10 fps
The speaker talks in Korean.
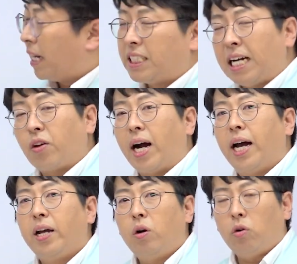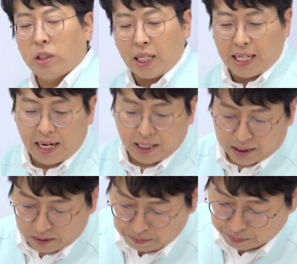맞이하더라. 이런 걸로 이제
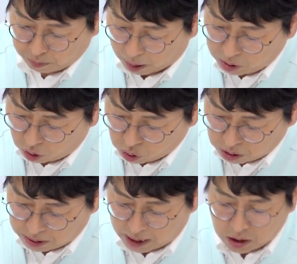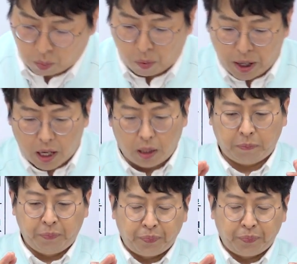이야기는 마무리되고 있습니다. 그래서 보면